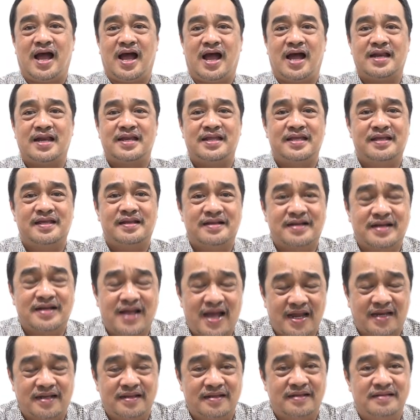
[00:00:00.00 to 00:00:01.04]

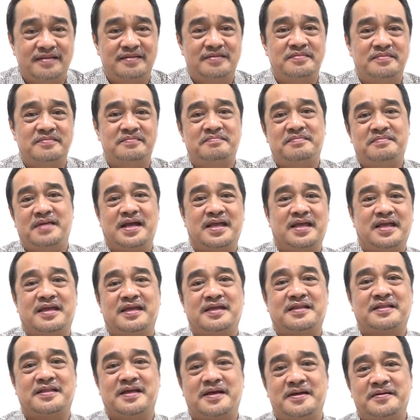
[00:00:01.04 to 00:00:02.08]
hadirkan bagi
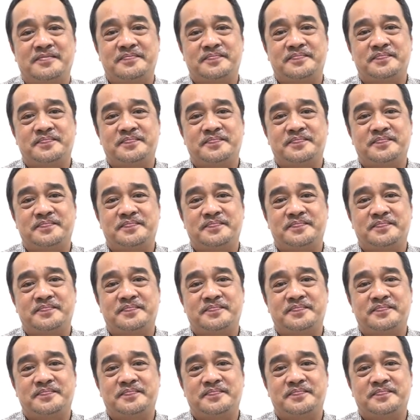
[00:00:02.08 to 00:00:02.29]
kita.